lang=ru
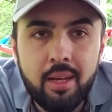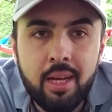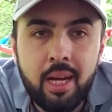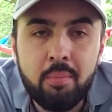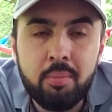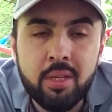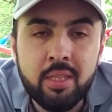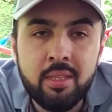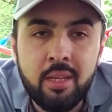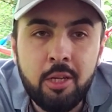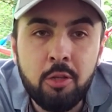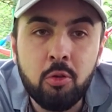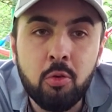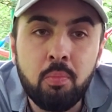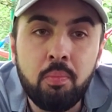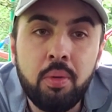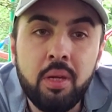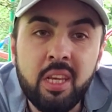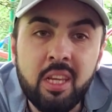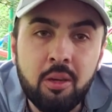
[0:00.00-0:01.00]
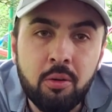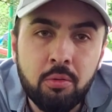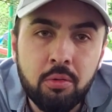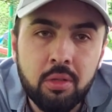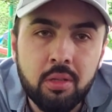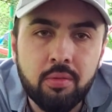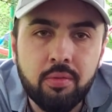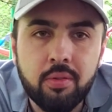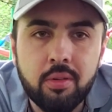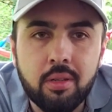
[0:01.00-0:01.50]
к определению
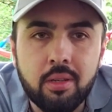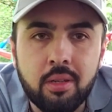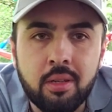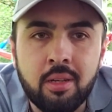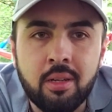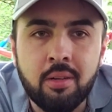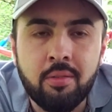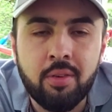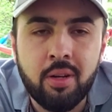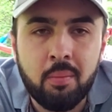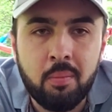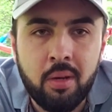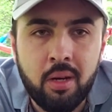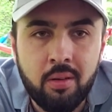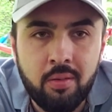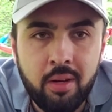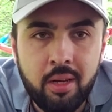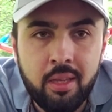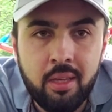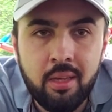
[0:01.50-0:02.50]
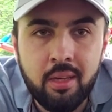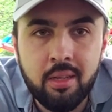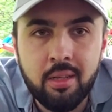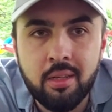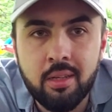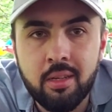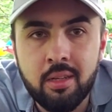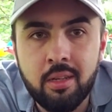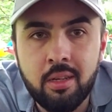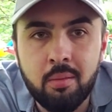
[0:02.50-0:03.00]
периодов а,
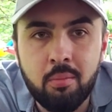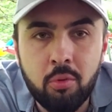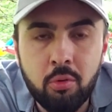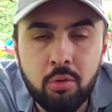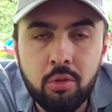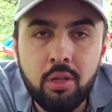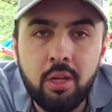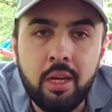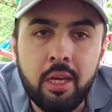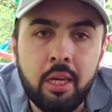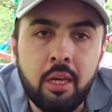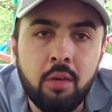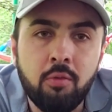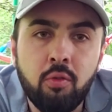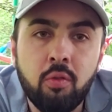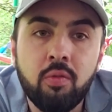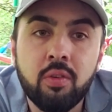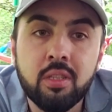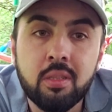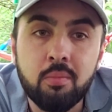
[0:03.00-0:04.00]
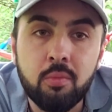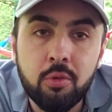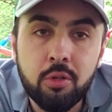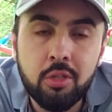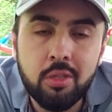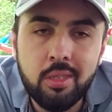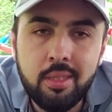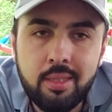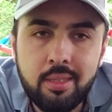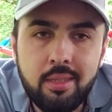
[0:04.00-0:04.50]
формирования ребенка и его
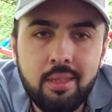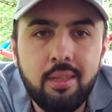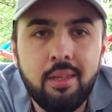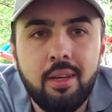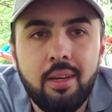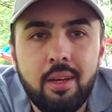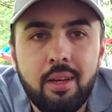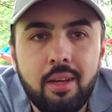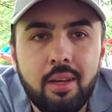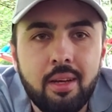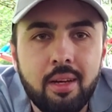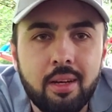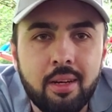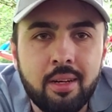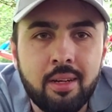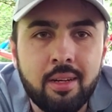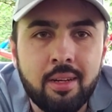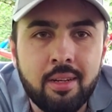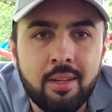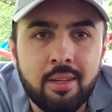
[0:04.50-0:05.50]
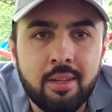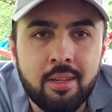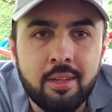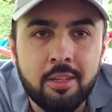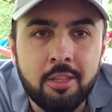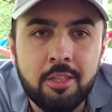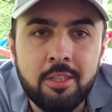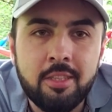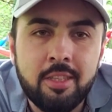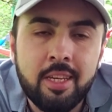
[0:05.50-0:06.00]
возможности
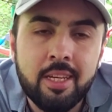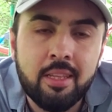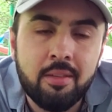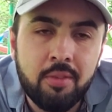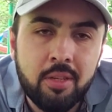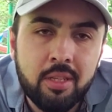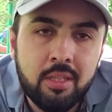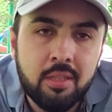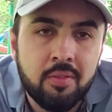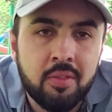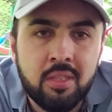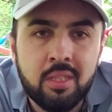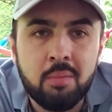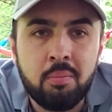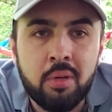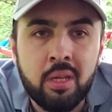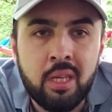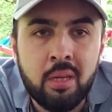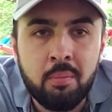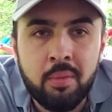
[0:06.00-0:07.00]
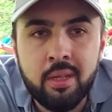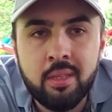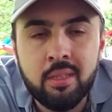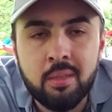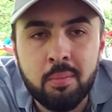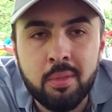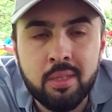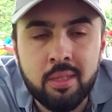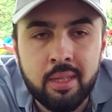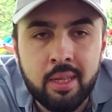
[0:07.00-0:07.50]
а, нести ответственность и принимать
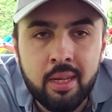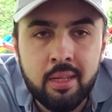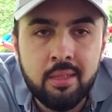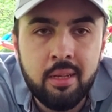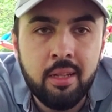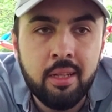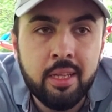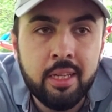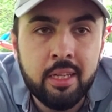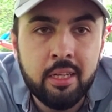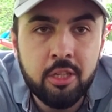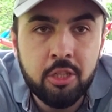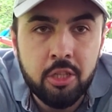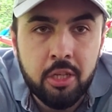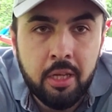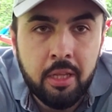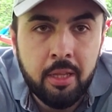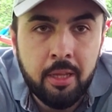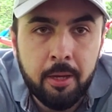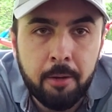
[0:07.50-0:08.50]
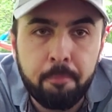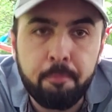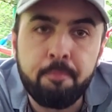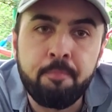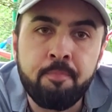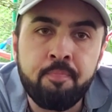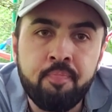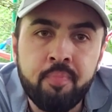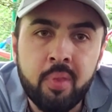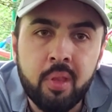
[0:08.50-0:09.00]
самостоятельные решения.
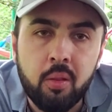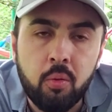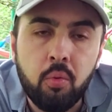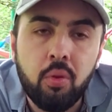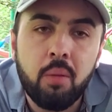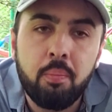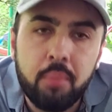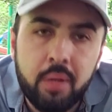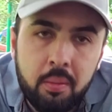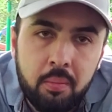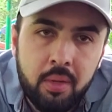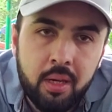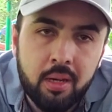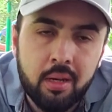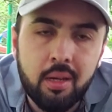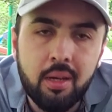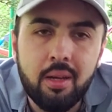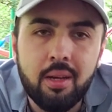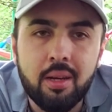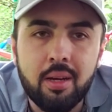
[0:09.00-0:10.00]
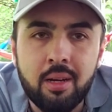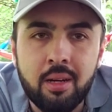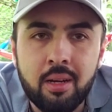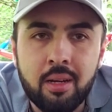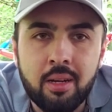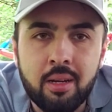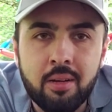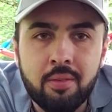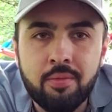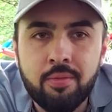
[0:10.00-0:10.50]
Ну, например,
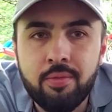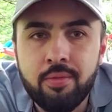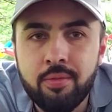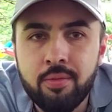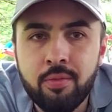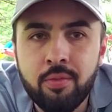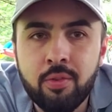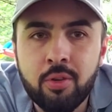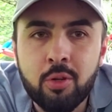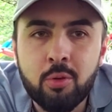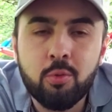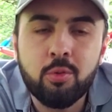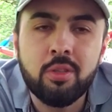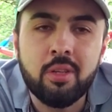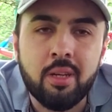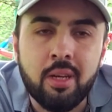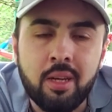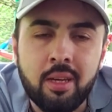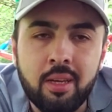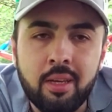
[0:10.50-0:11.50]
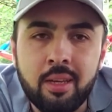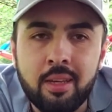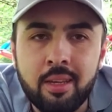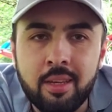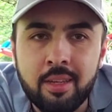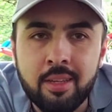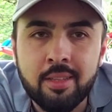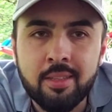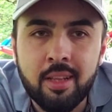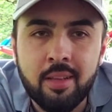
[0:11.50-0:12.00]
в
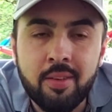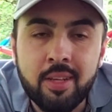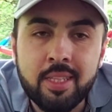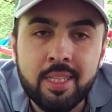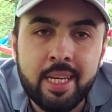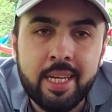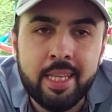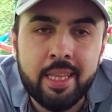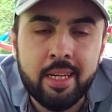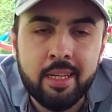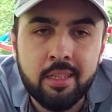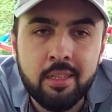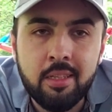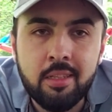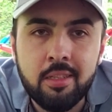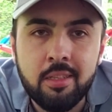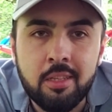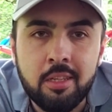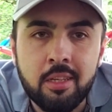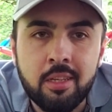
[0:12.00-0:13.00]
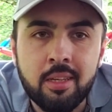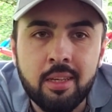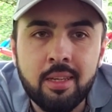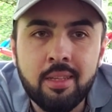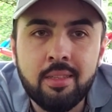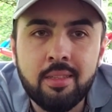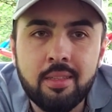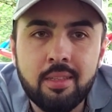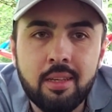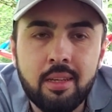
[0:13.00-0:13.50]
русской и славянской традиции
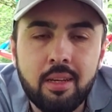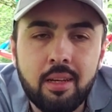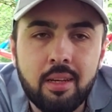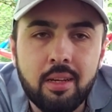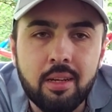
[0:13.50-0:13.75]
есть